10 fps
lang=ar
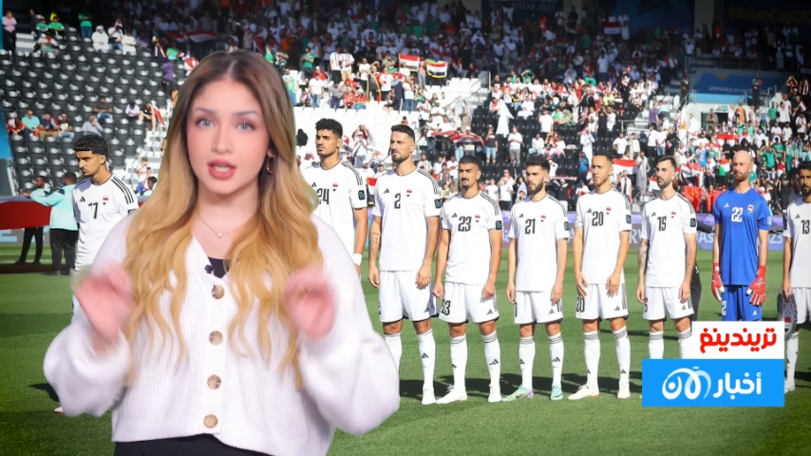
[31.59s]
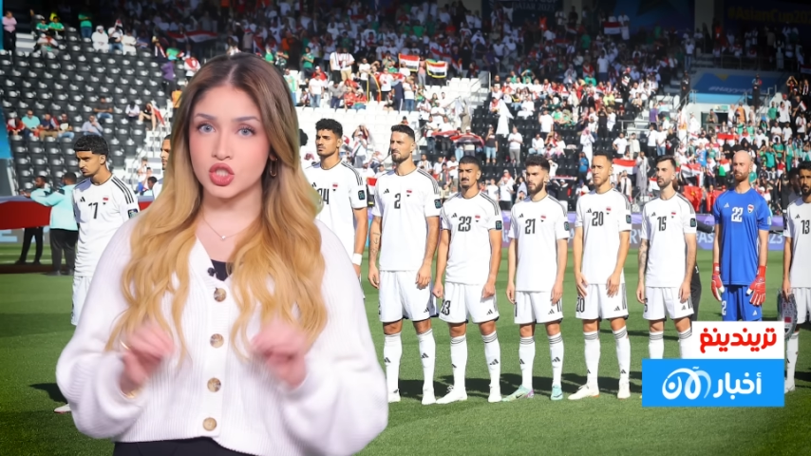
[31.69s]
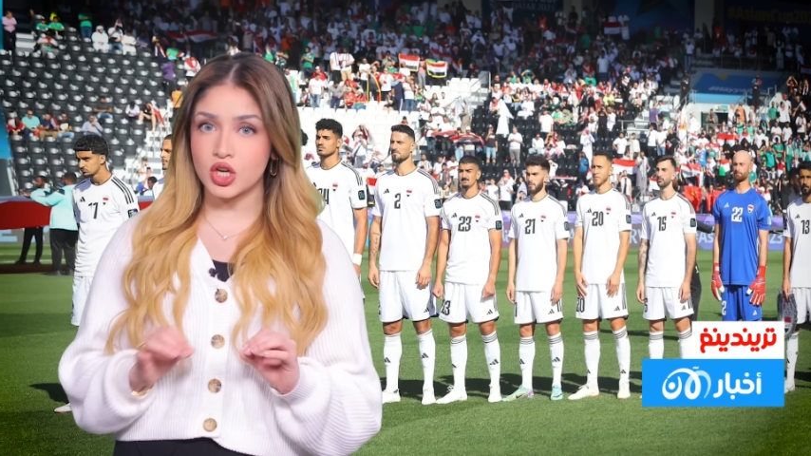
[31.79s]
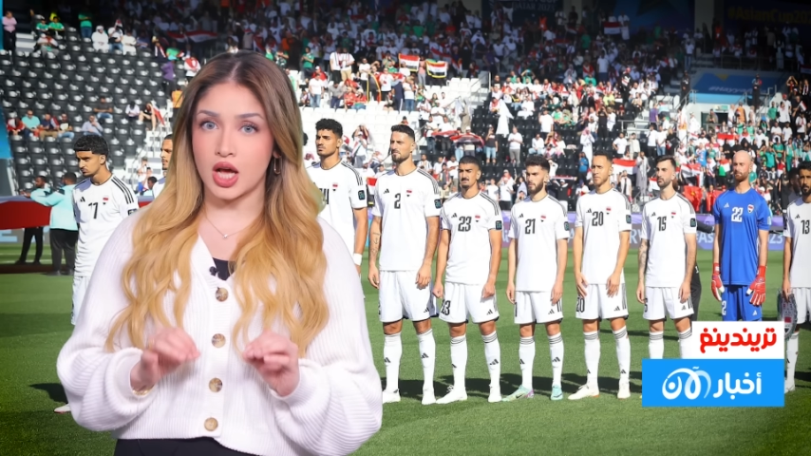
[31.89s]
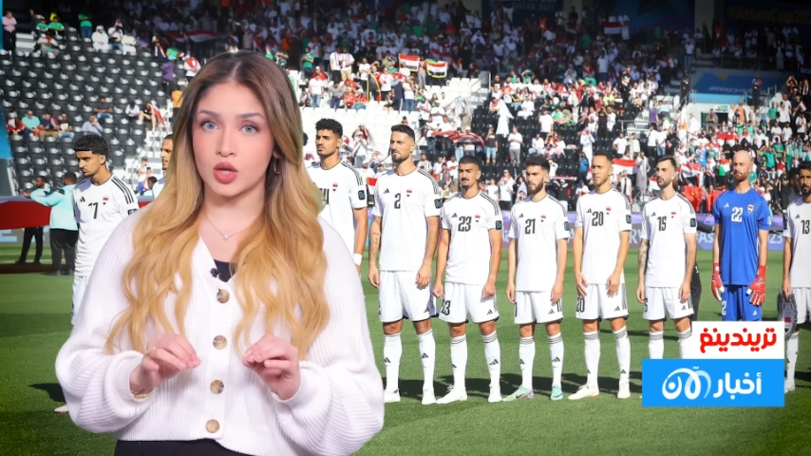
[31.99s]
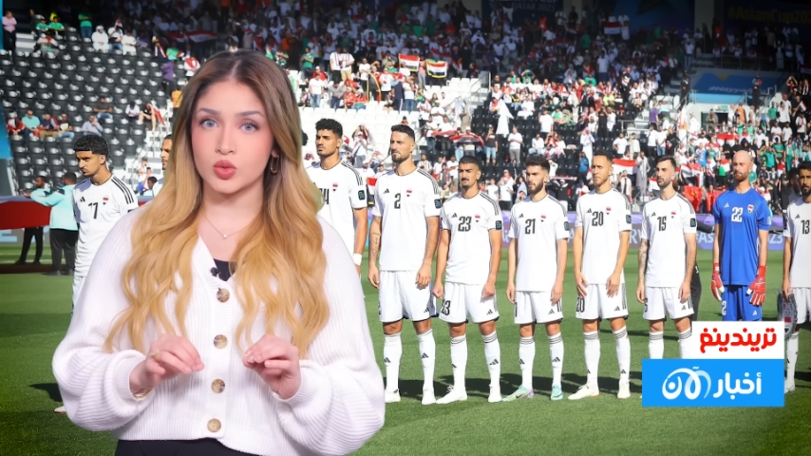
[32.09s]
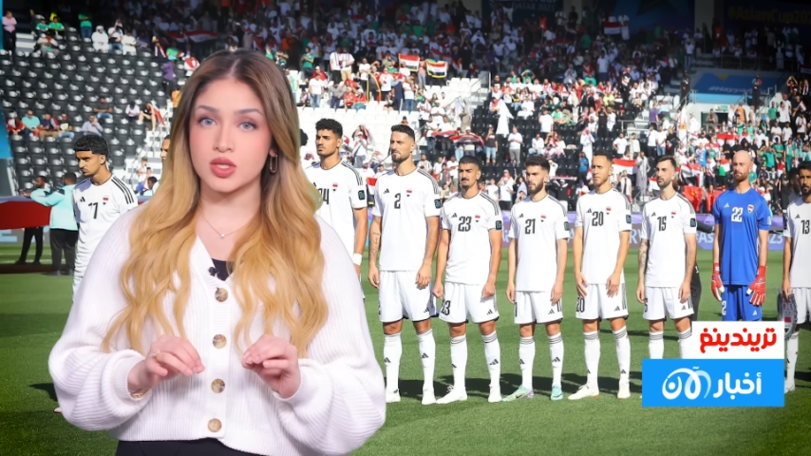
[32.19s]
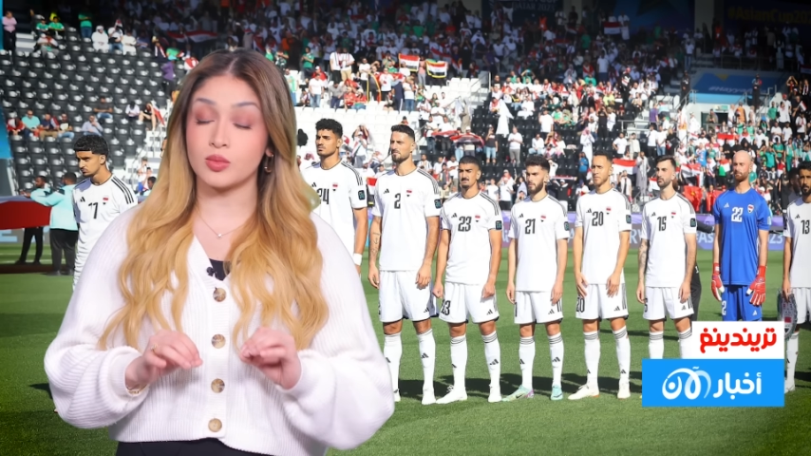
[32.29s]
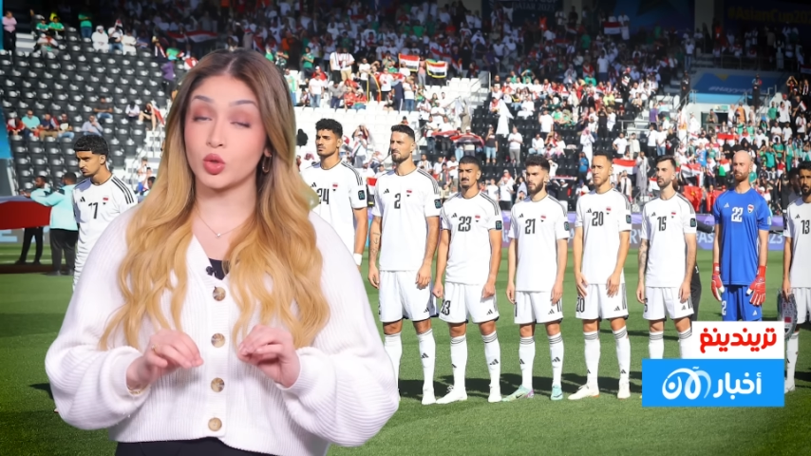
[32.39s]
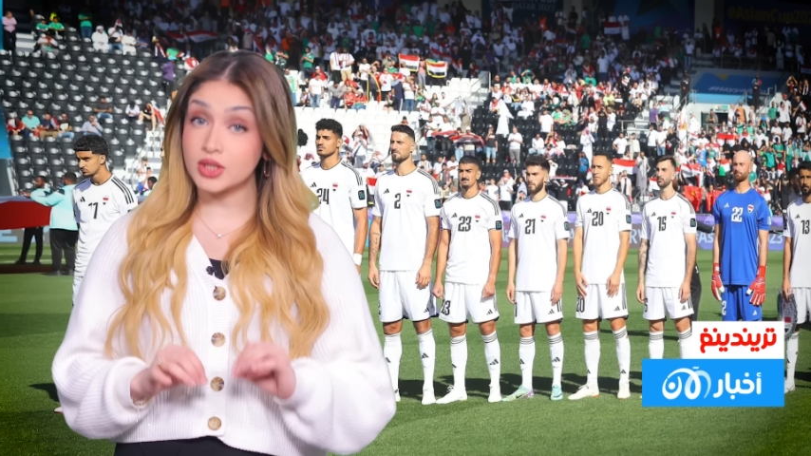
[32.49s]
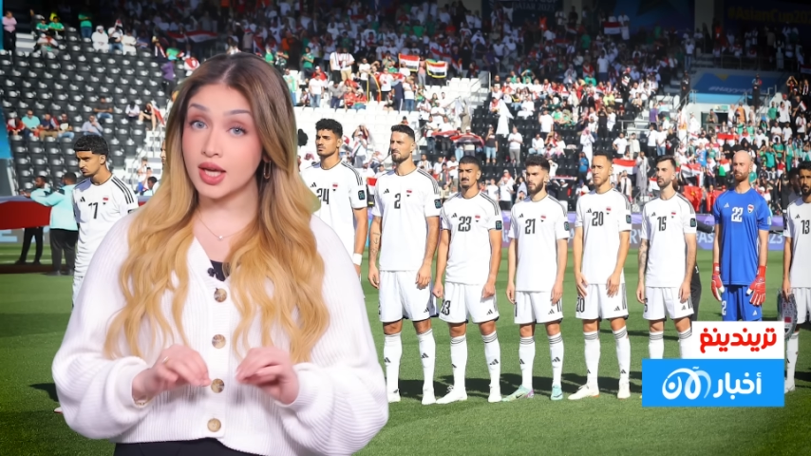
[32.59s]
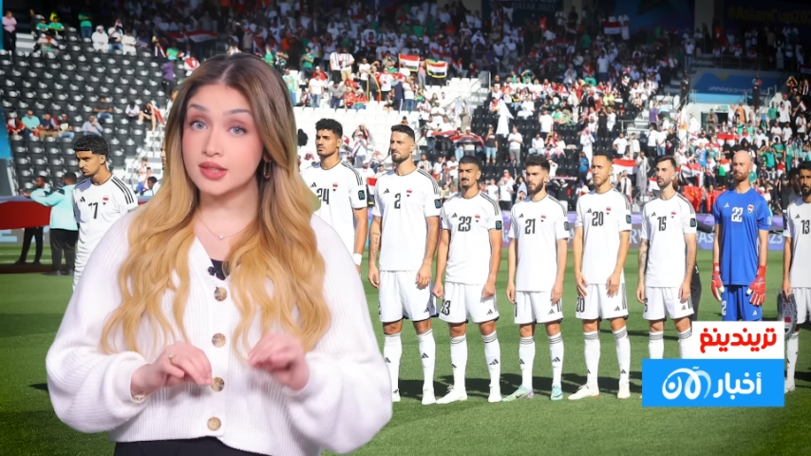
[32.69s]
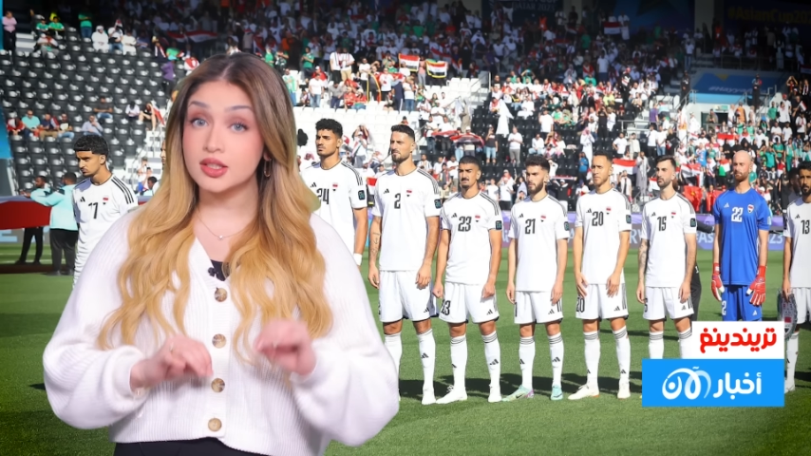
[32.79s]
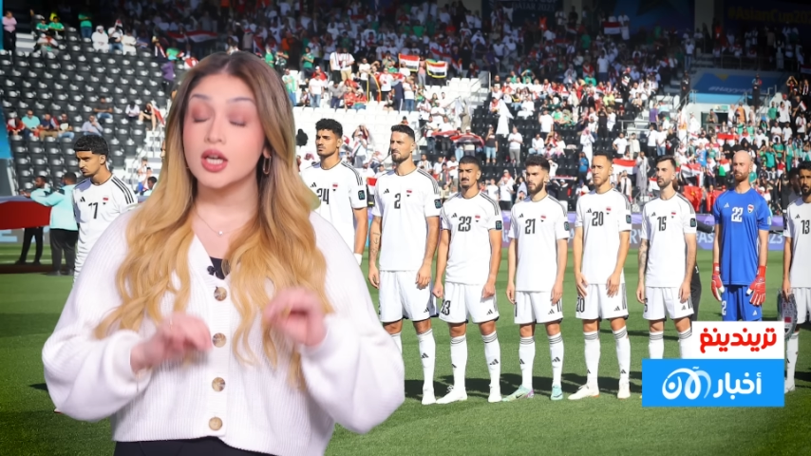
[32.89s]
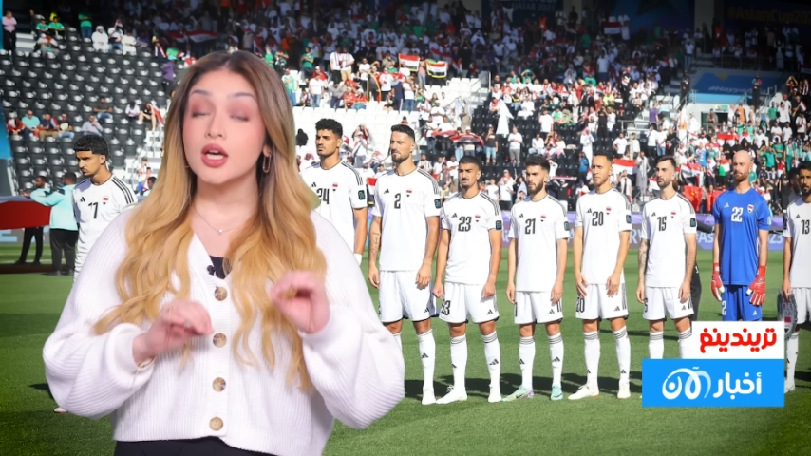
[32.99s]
تاج العروس المعتاد